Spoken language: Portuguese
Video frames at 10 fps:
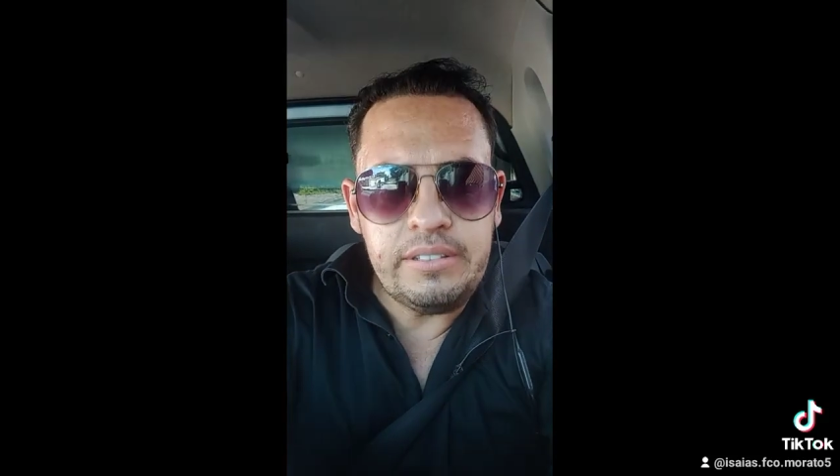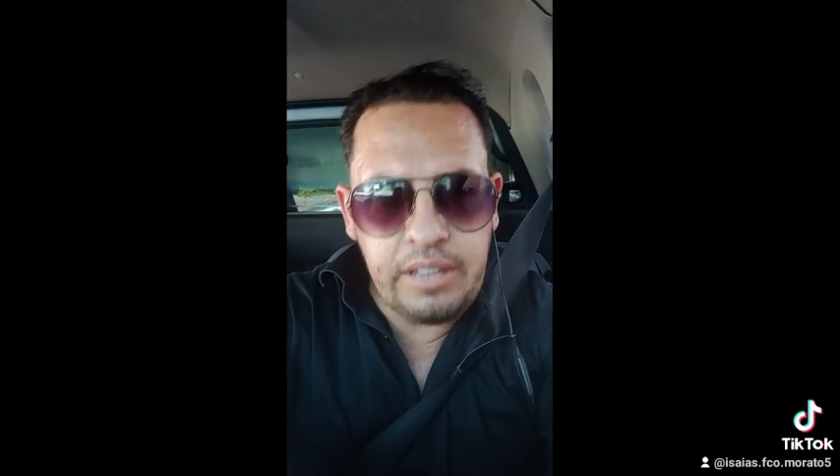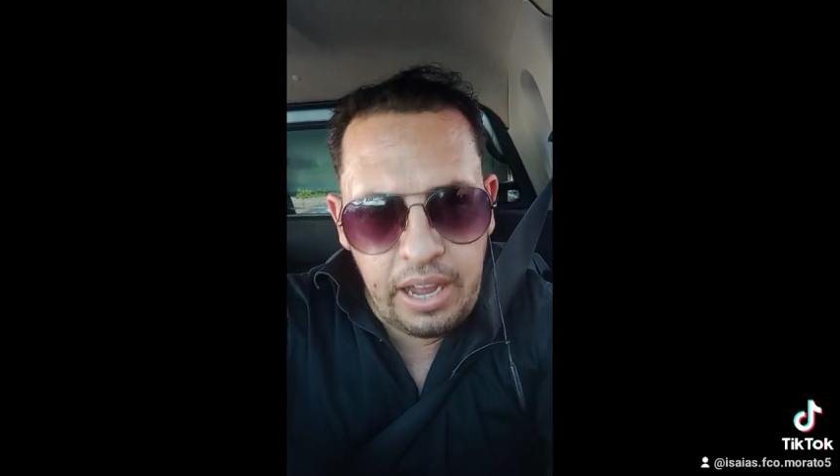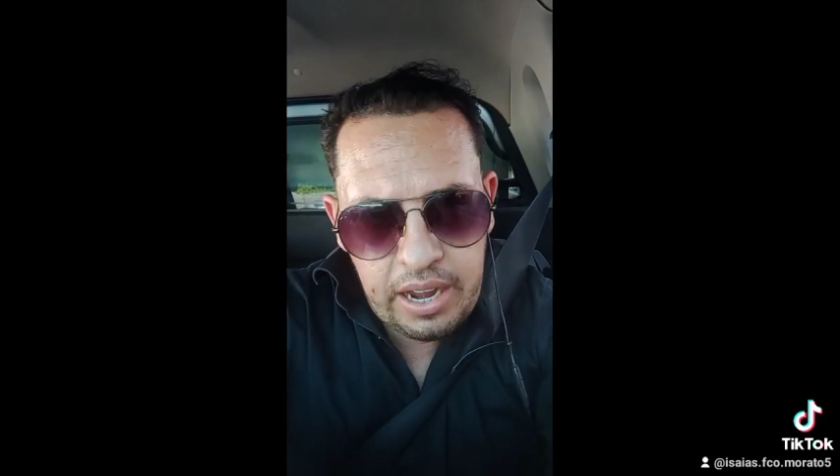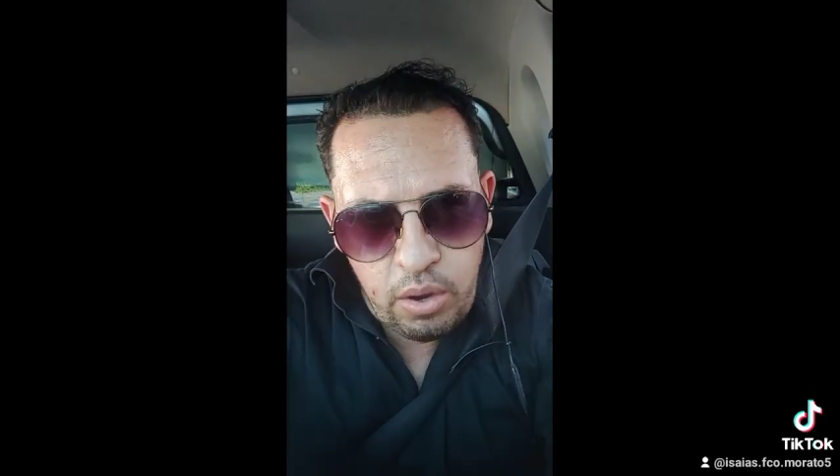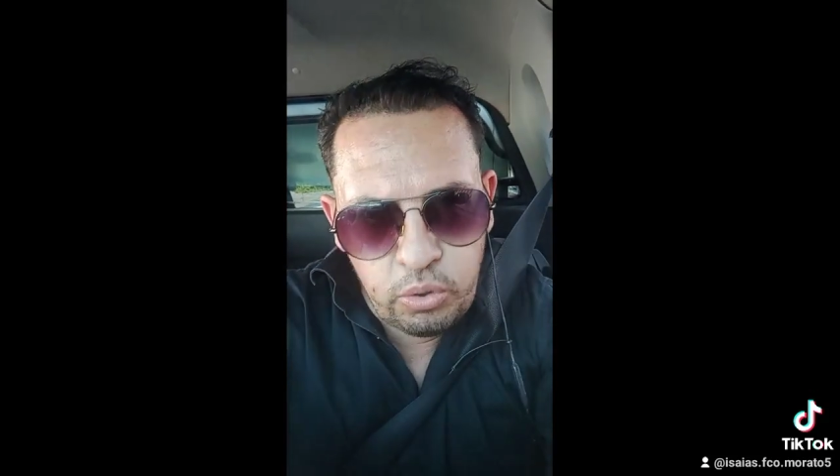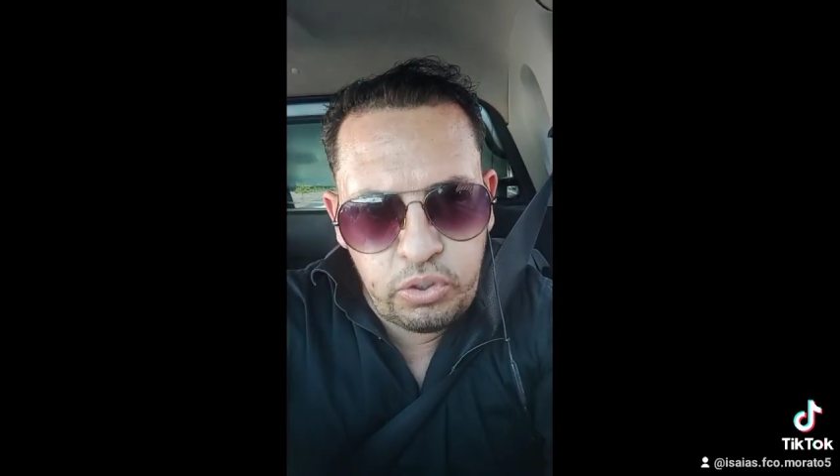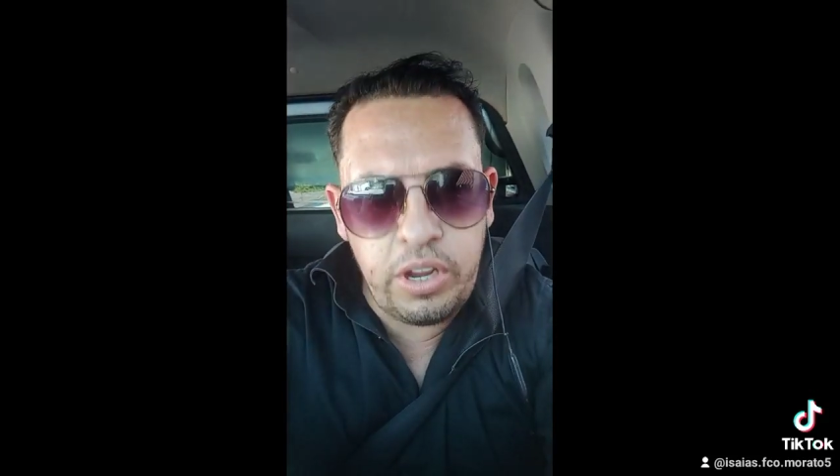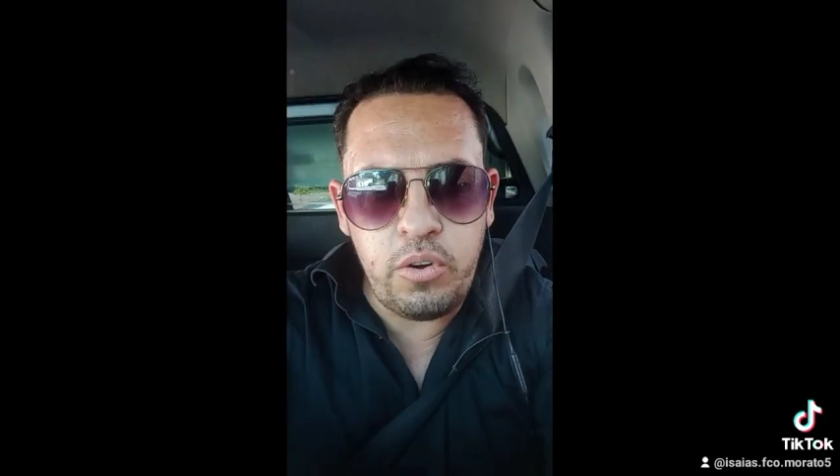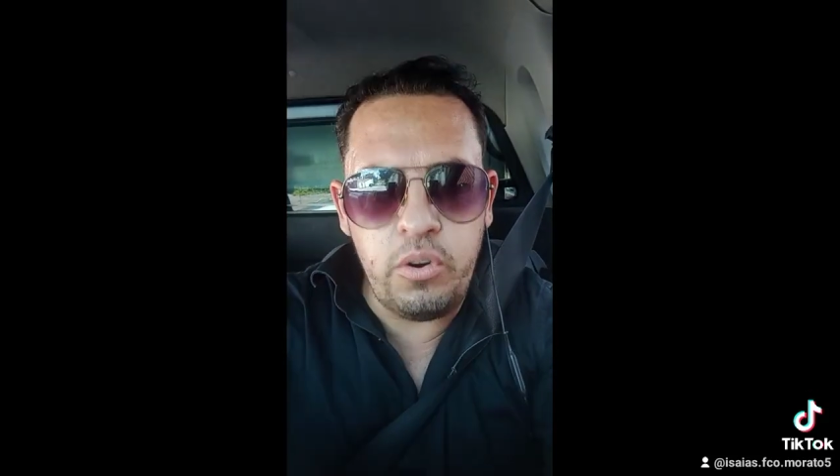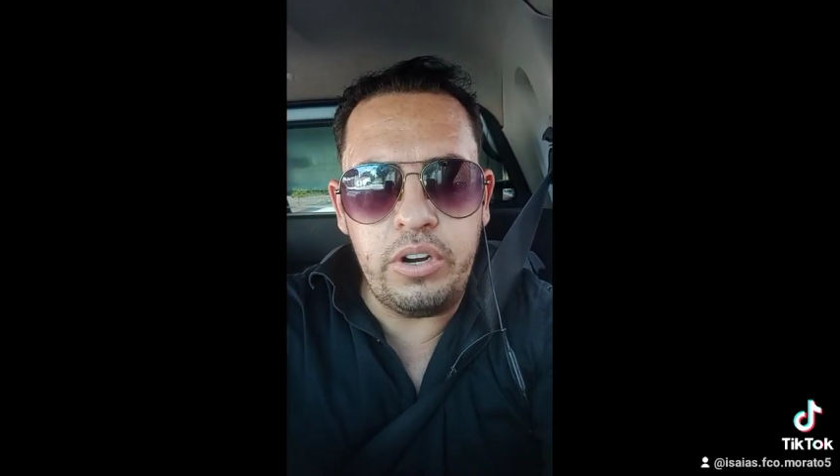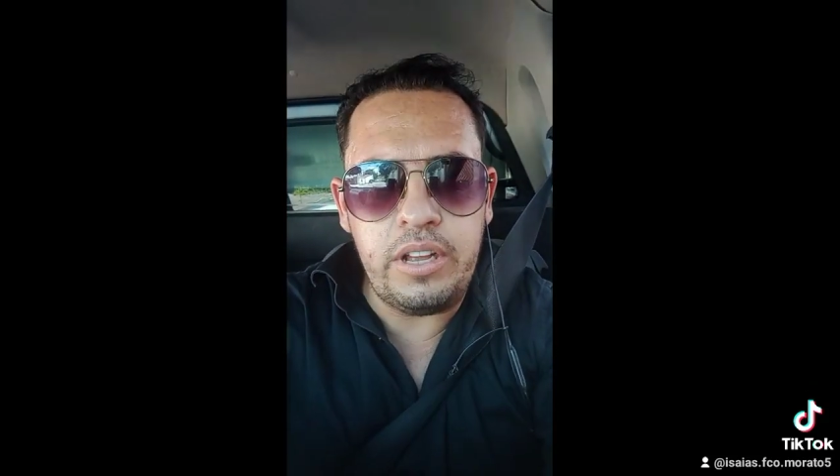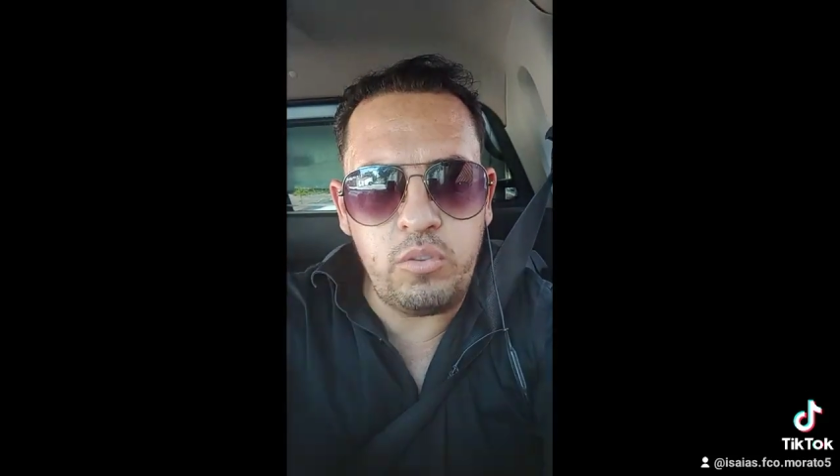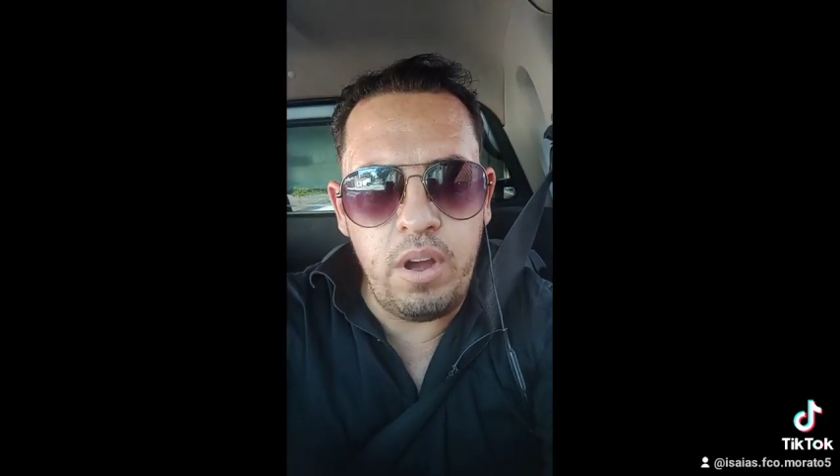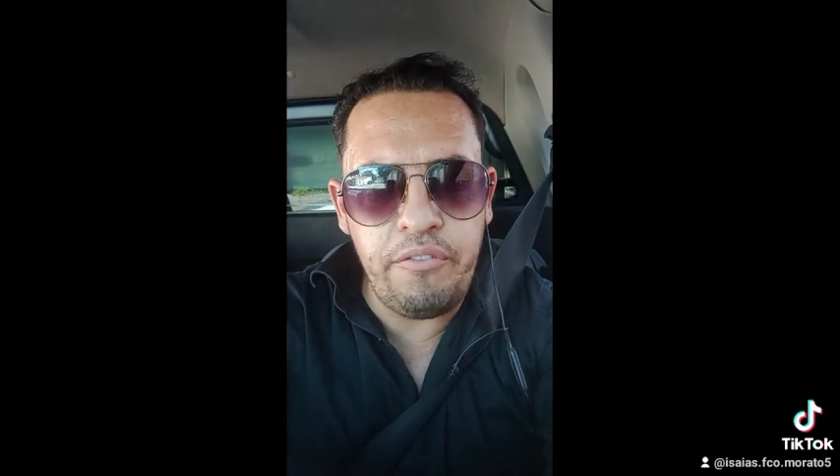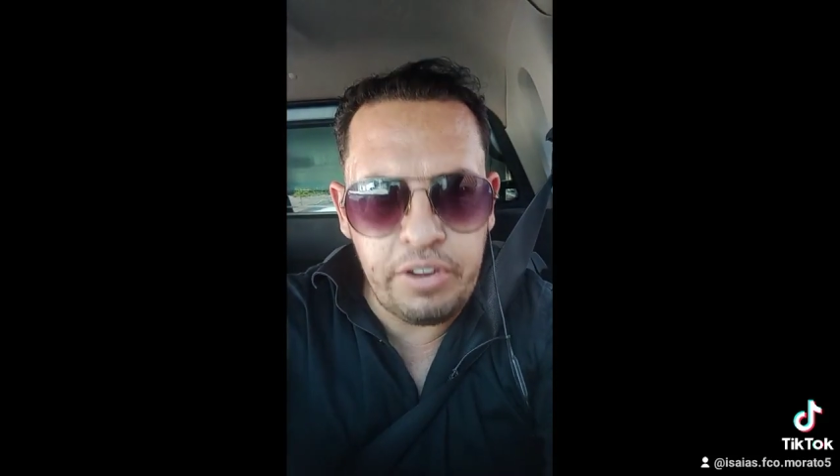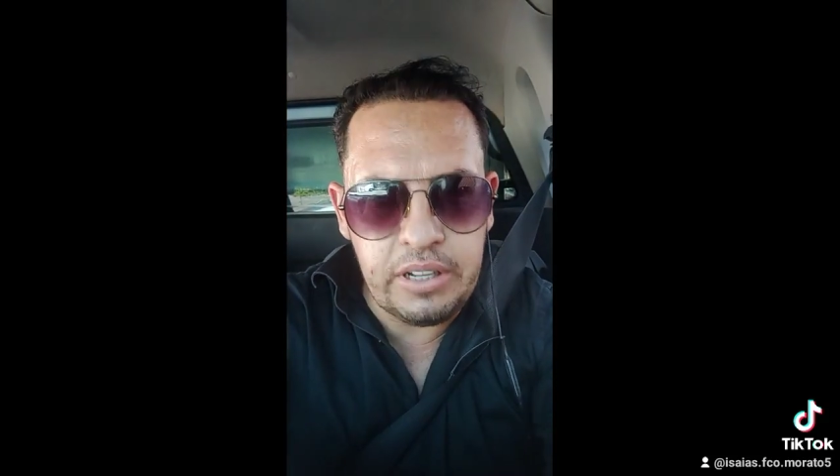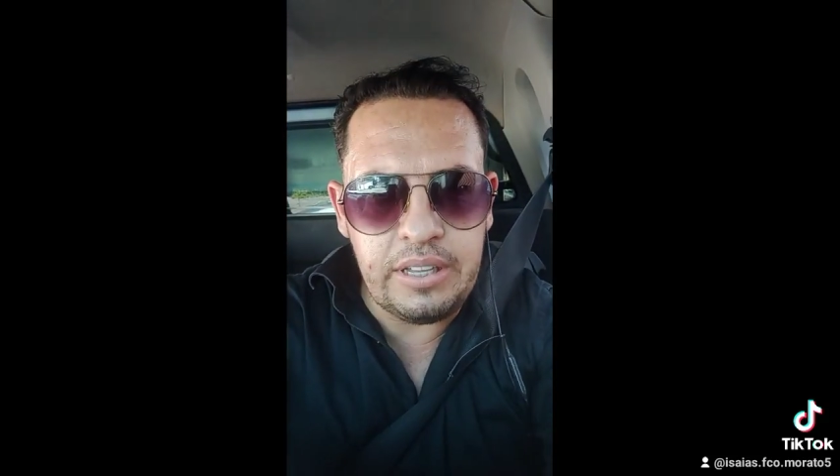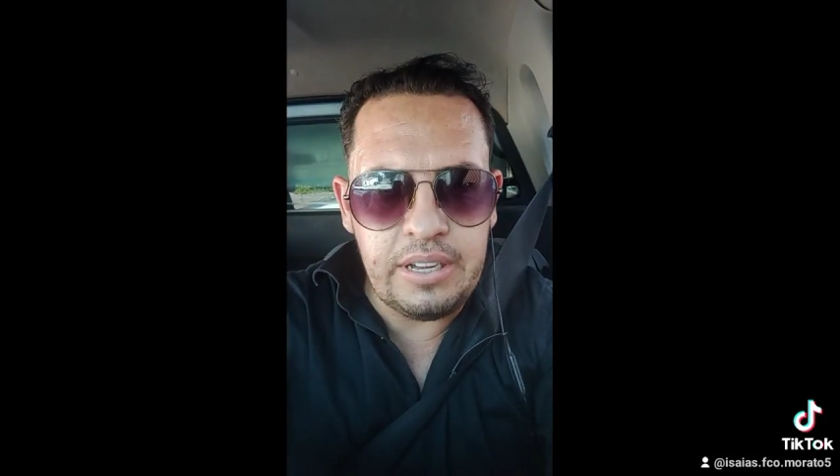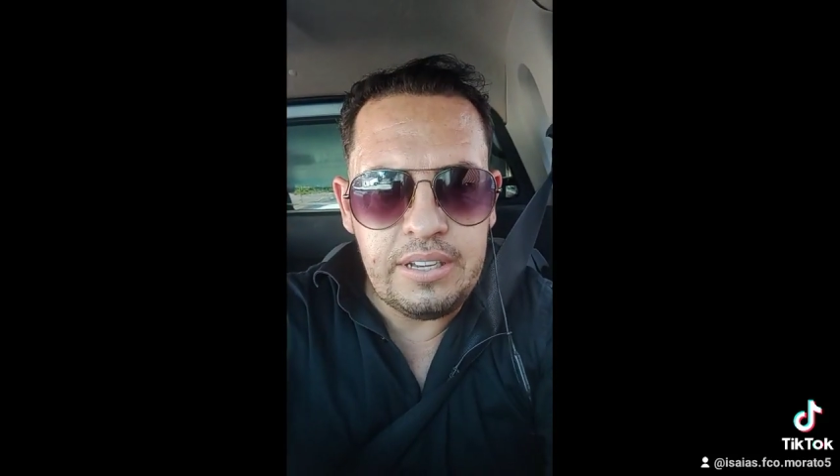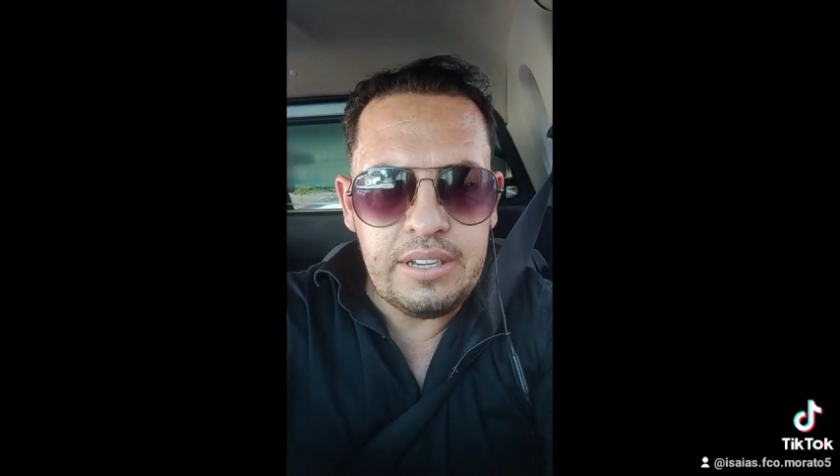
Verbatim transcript: tenha o Senhor na tua vida